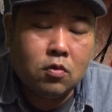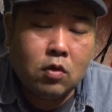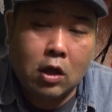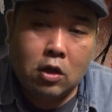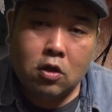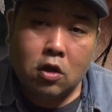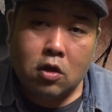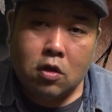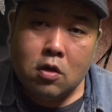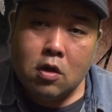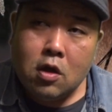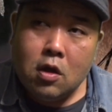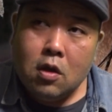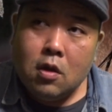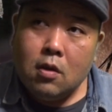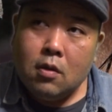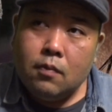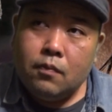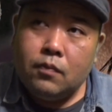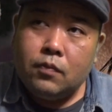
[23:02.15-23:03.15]
だって
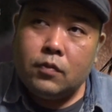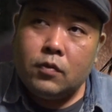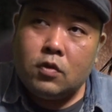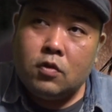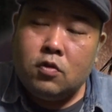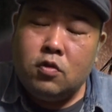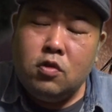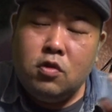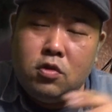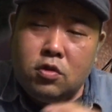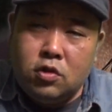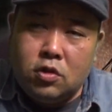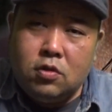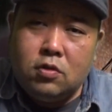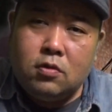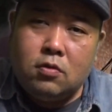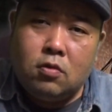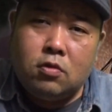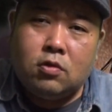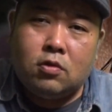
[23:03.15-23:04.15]
空
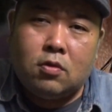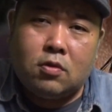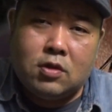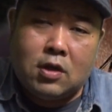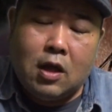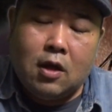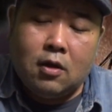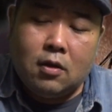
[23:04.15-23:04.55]
中都市とさ、